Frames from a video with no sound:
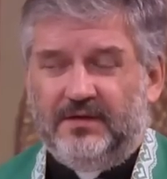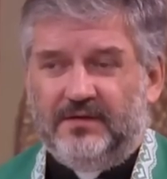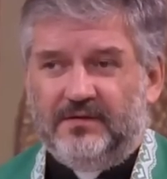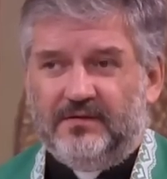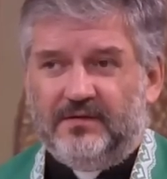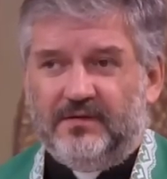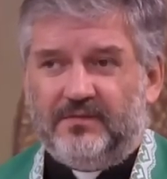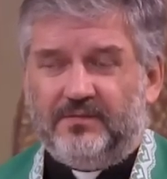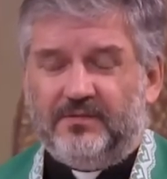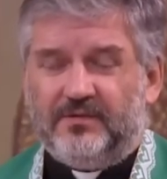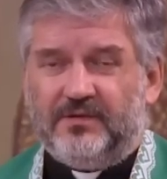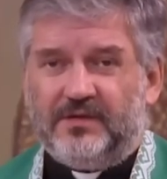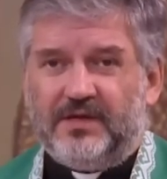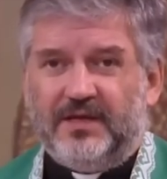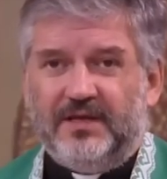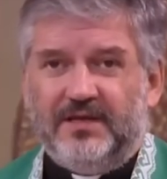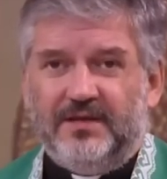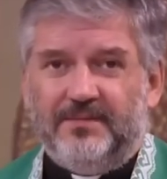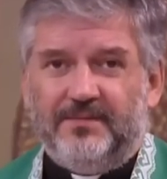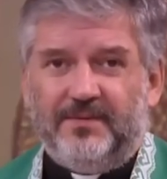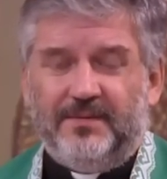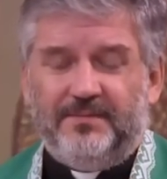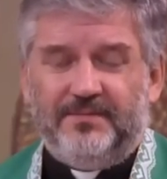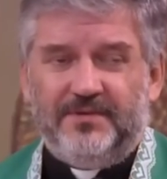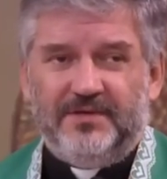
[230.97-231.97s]
ze
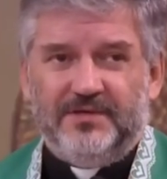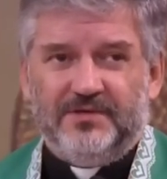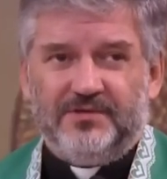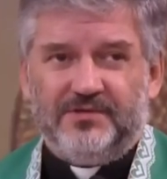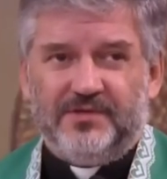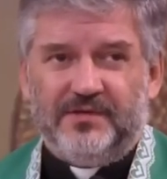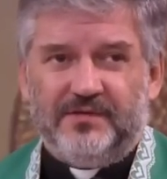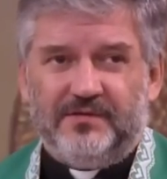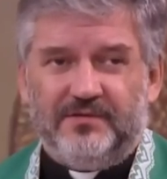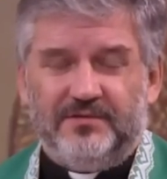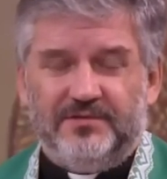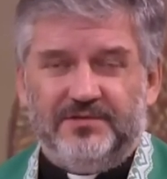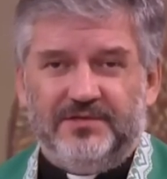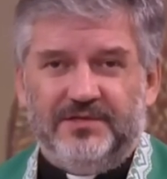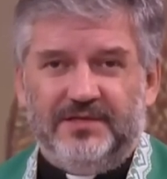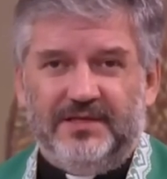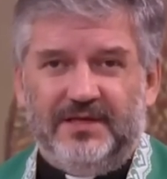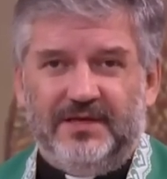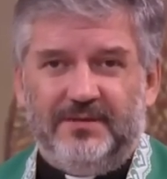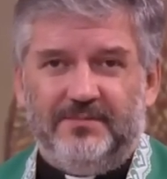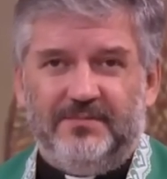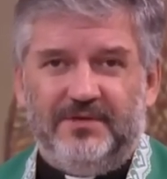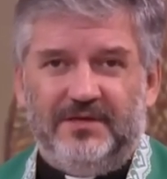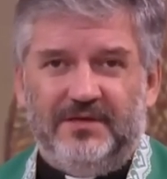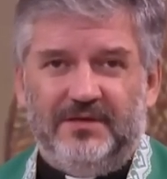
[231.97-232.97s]
spotkania papieża z
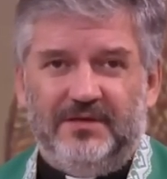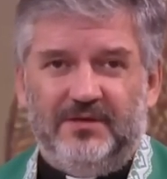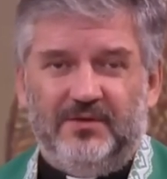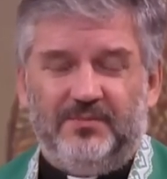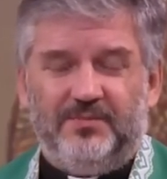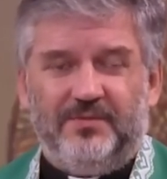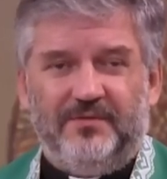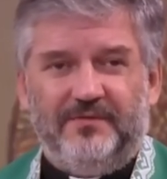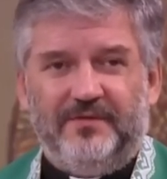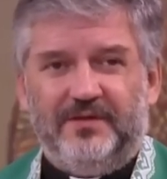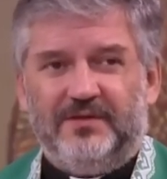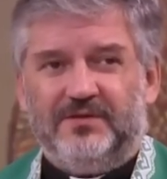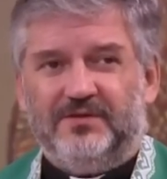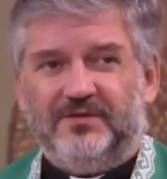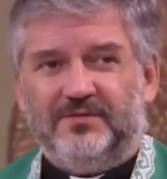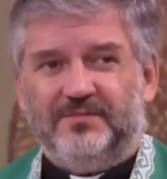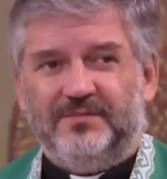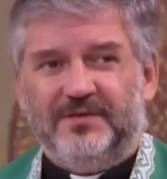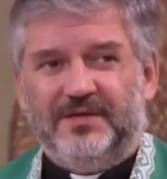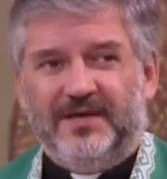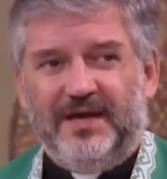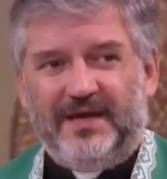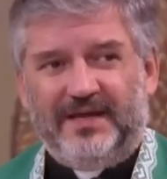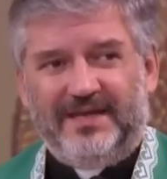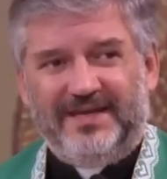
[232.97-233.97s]
rodzinami i opowiadał
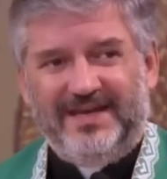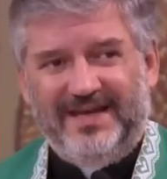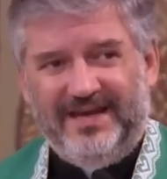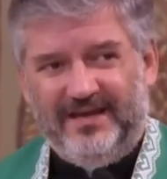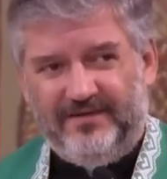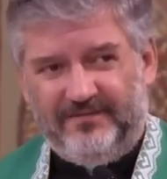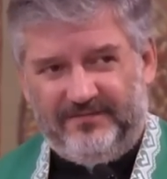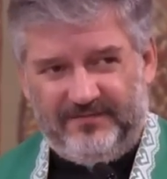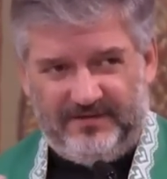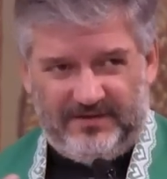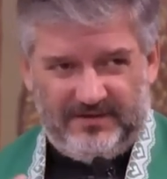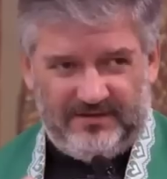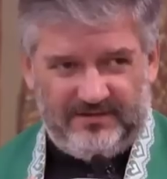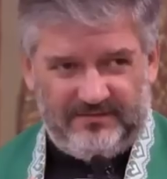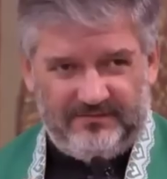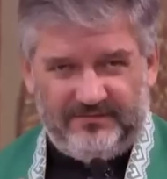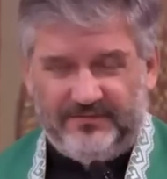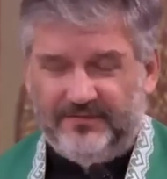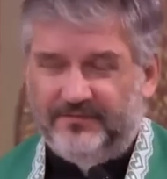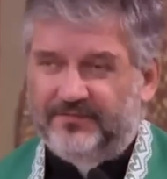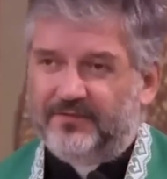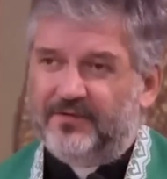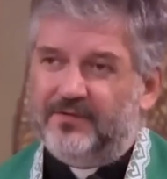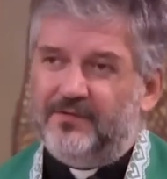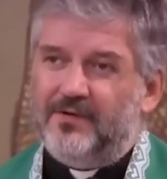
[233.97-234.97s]
mi, jaki efekt
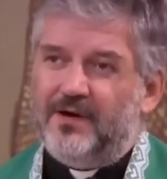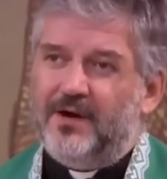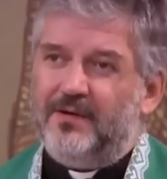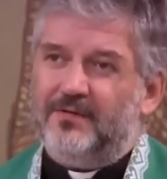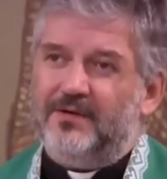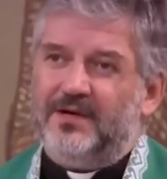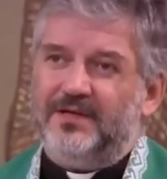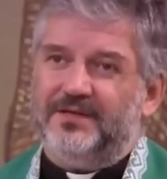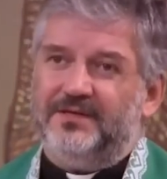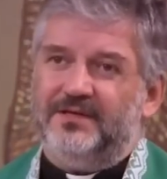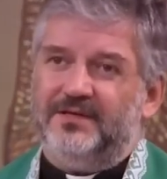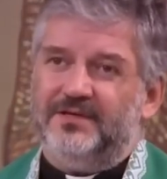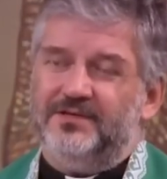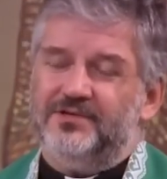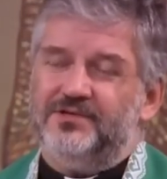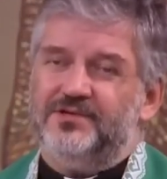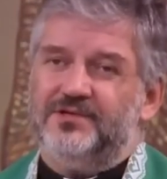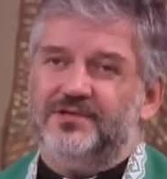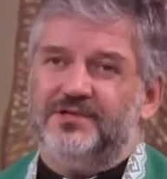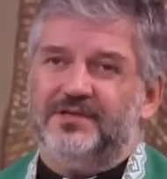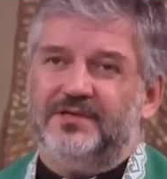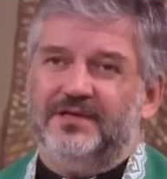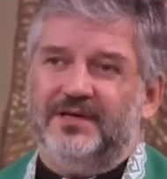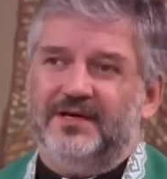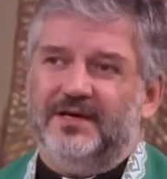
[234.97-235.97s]
wywołała
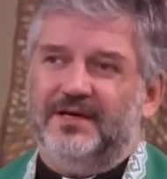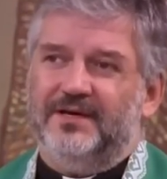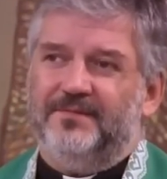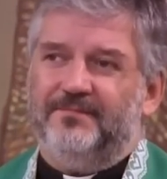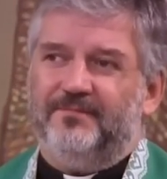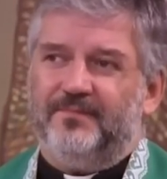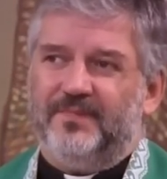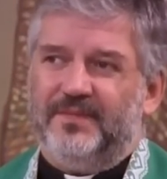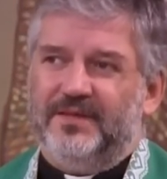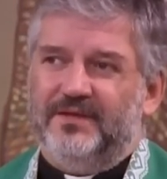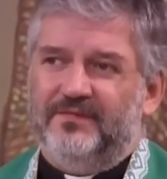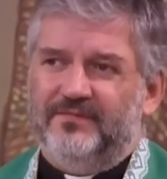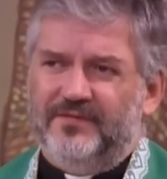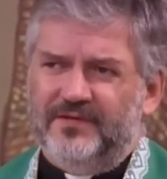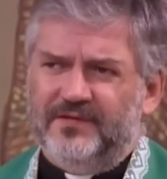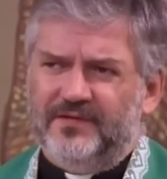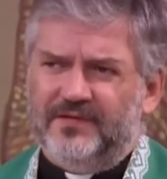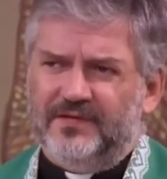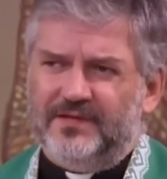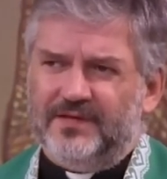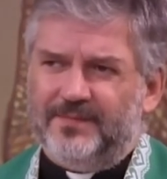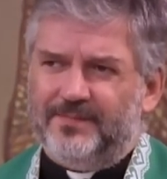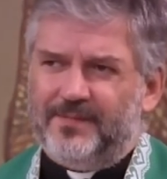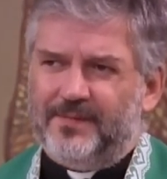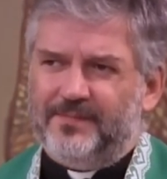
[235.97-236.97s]
też ta
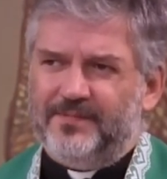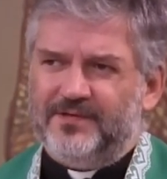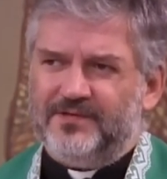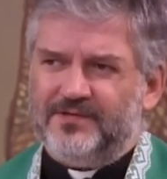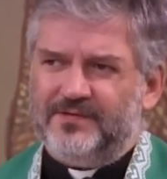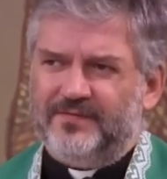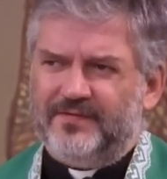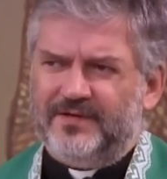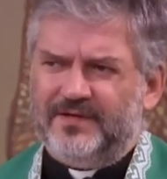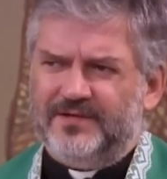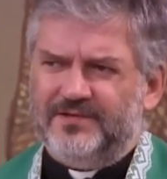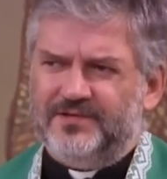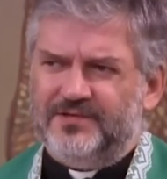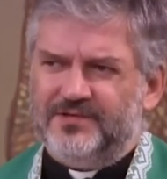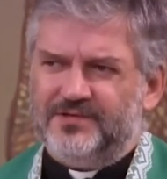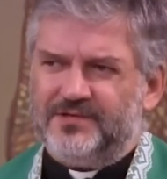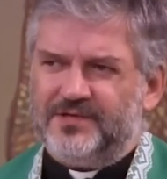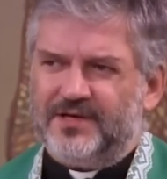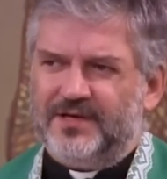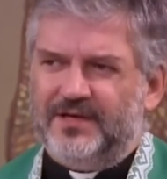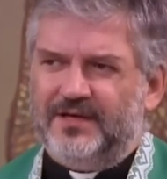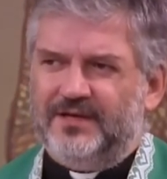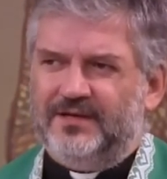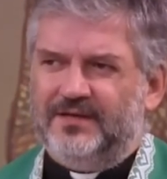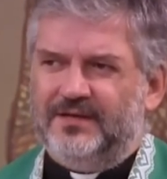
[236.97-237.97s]
wizyta papieża
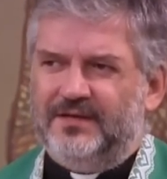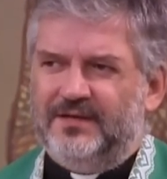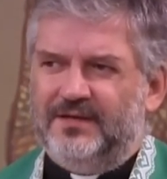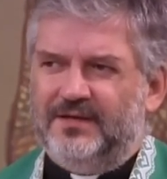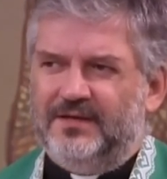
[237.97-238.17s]
Franciszka,